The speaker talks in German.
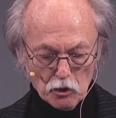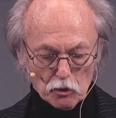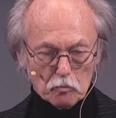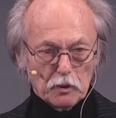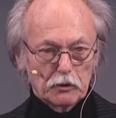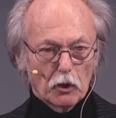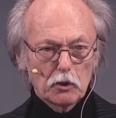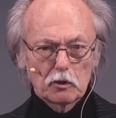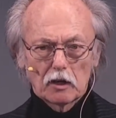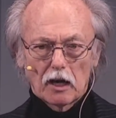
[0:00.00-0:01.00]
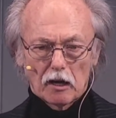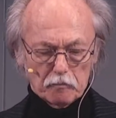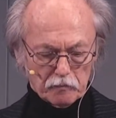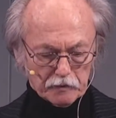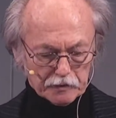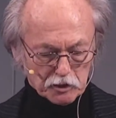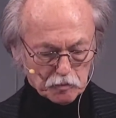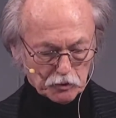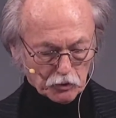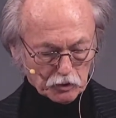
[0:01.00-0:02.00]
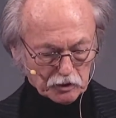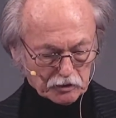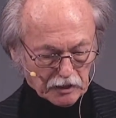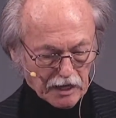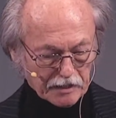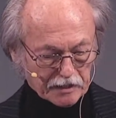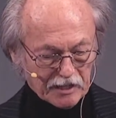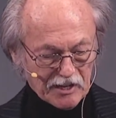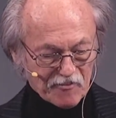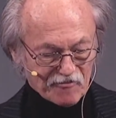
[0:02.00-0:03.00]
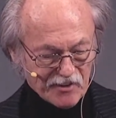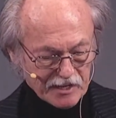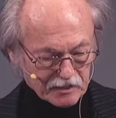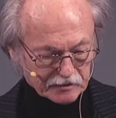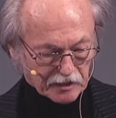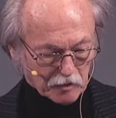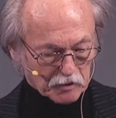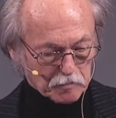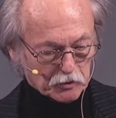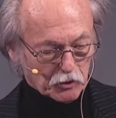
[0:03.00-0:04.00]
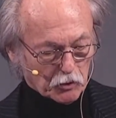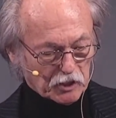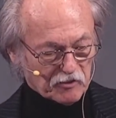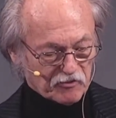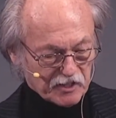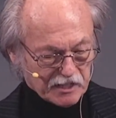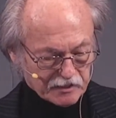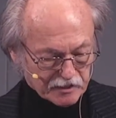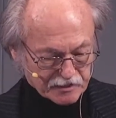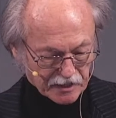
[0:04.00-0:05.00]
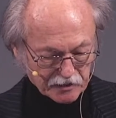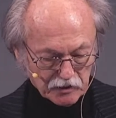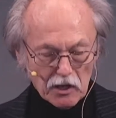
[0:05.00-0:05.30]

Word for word: Und Bedeutung haben, das bedeutet einen Wert haben, das bedeutet wichtig sein.